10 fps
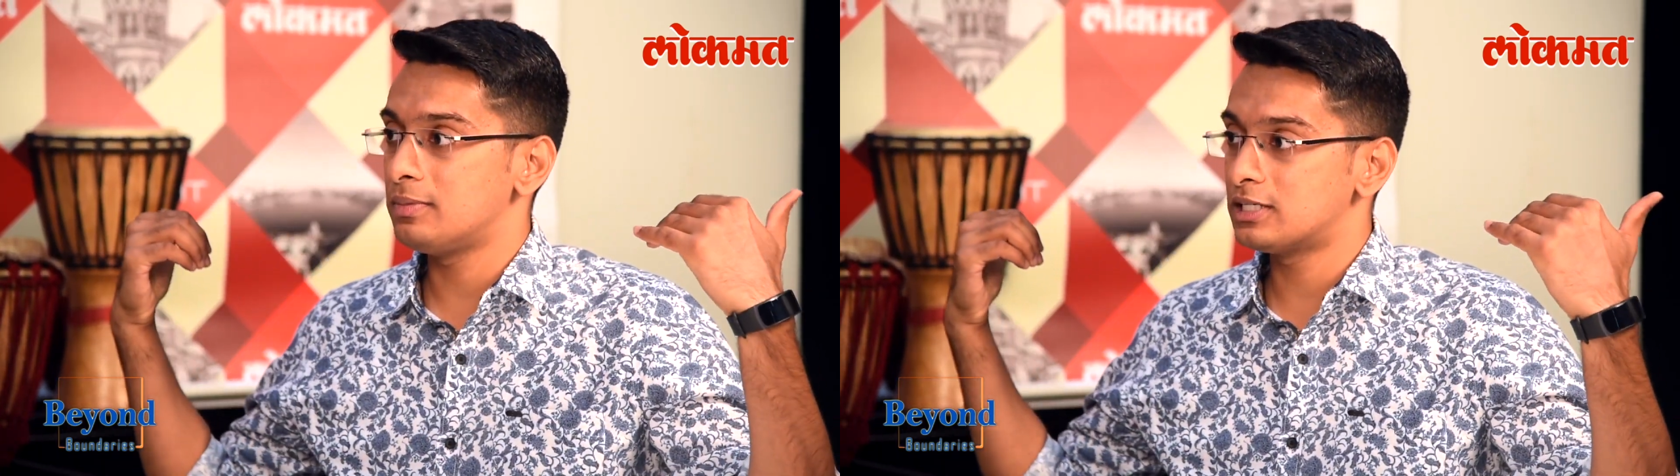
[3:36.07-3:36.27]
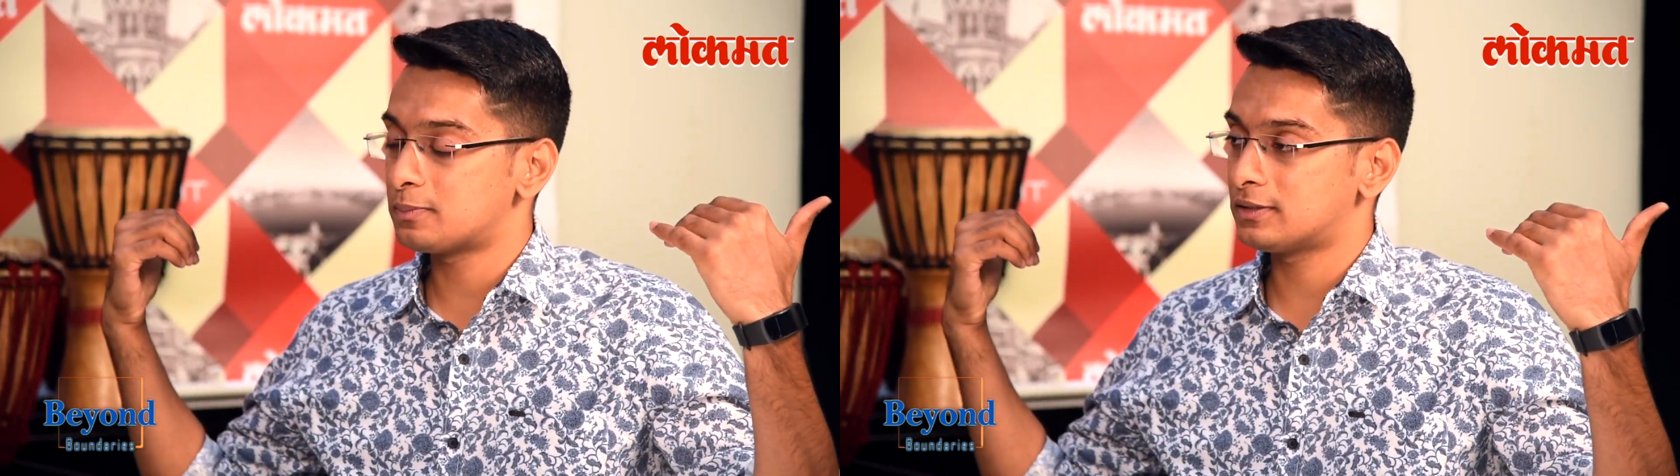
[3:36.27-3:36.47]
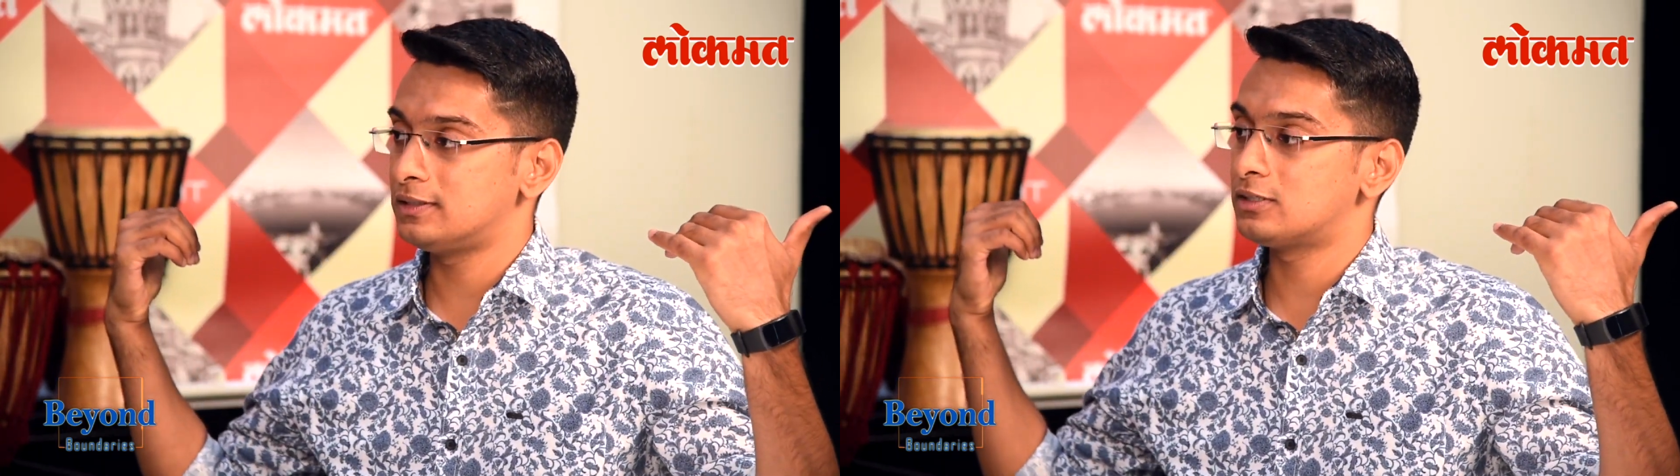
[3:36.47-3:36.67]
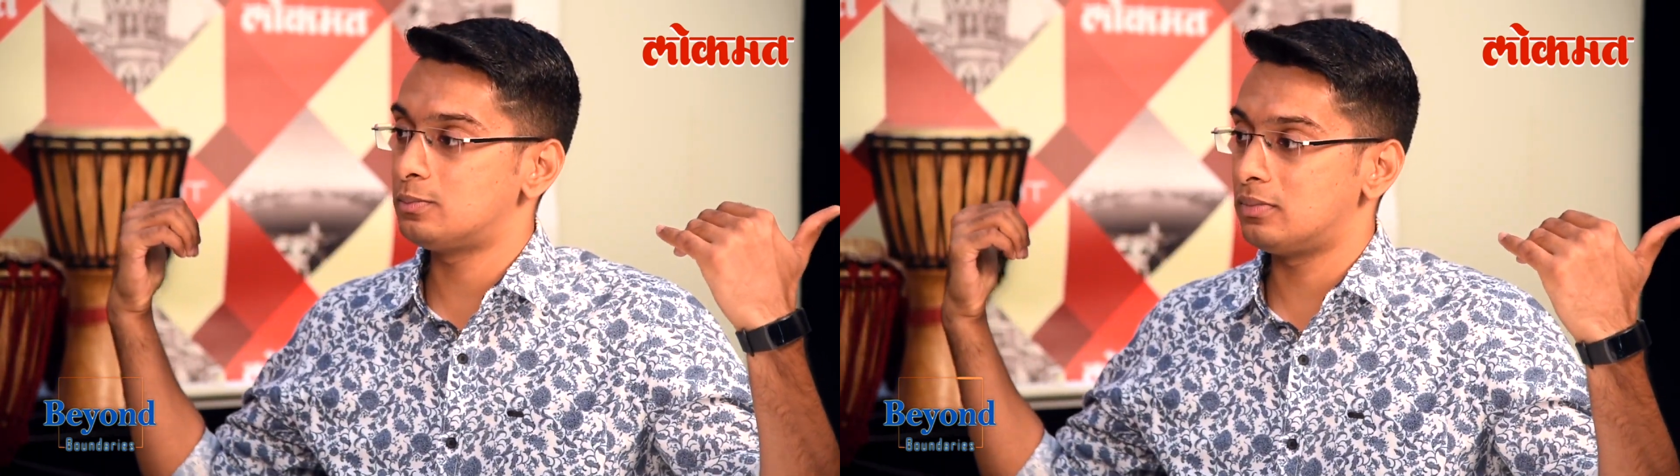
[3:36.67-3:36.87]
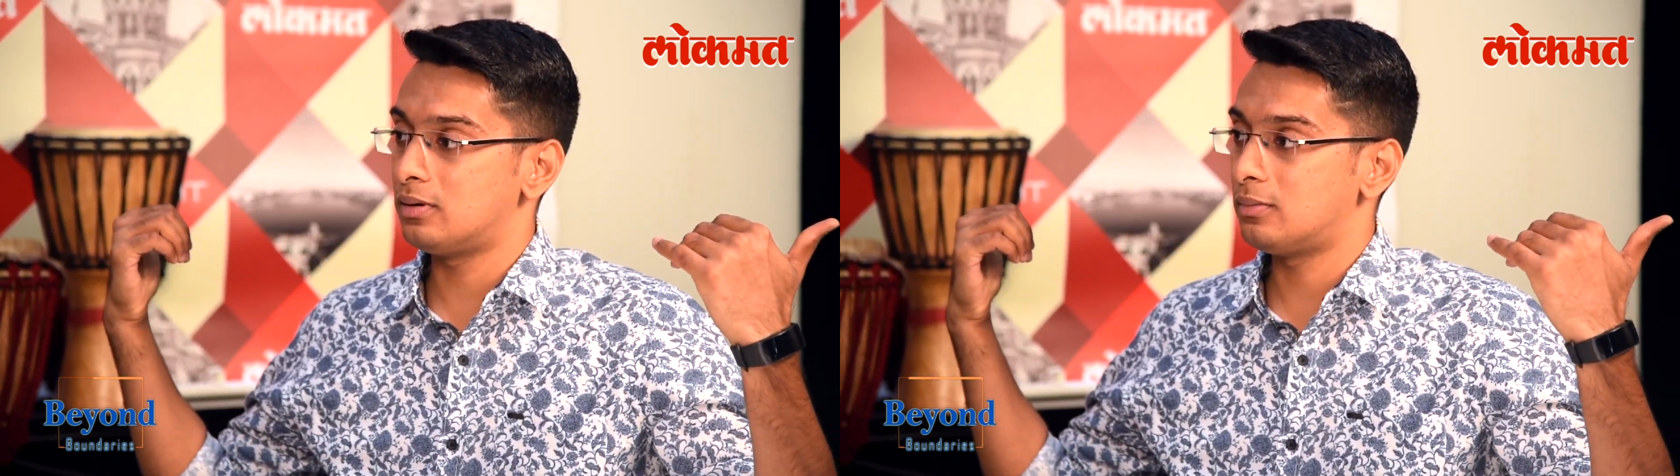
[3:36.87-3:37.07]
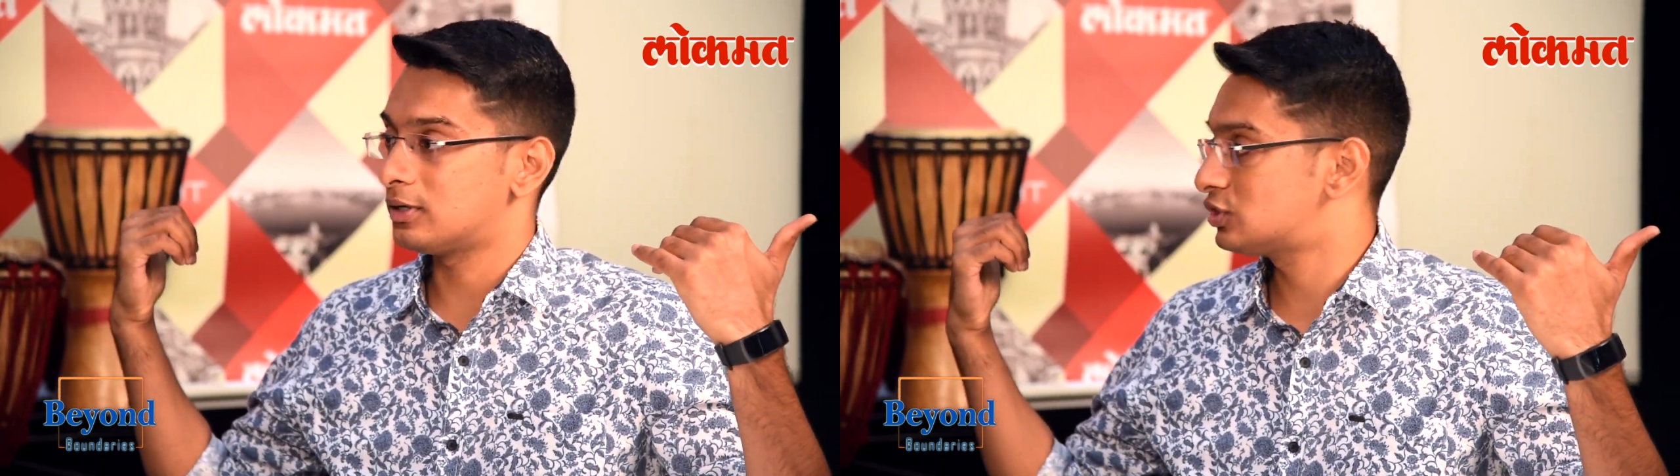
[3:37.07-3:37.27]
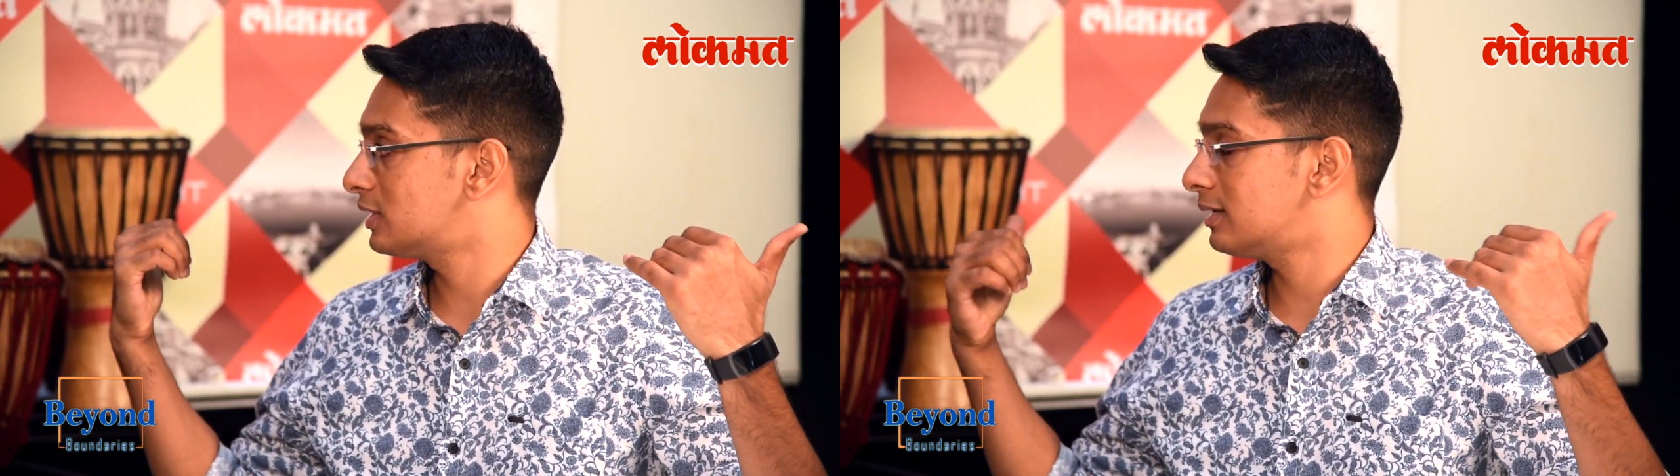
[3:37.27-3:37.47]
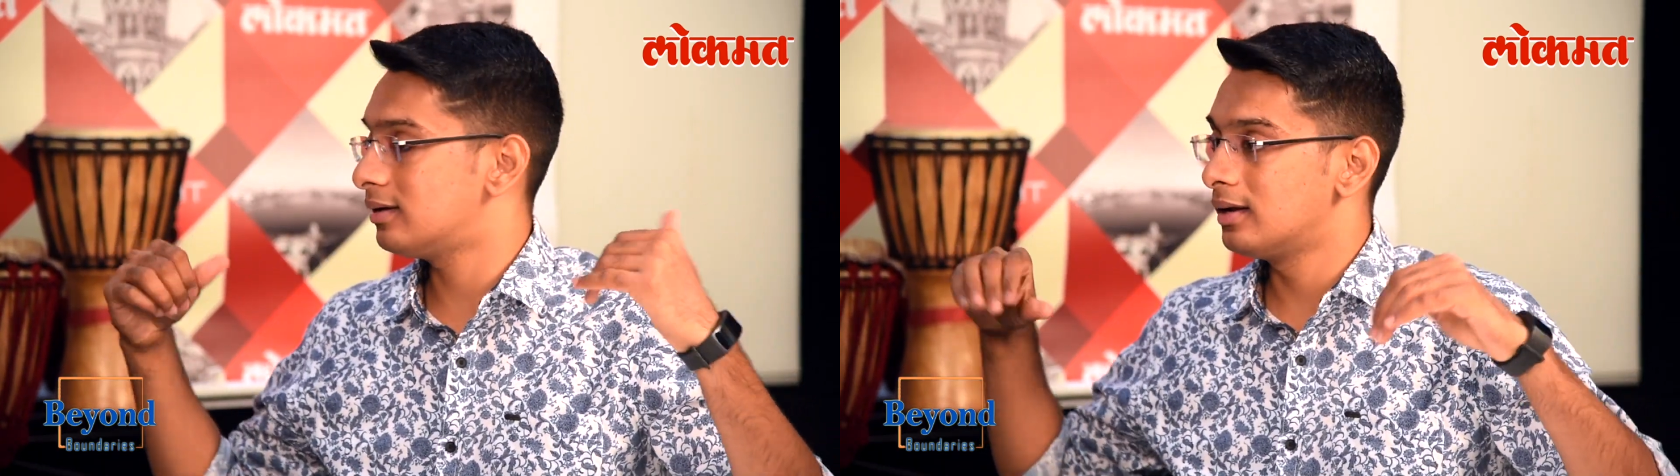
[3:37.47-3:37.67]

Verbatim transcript: बीस पच्चीस बच्चे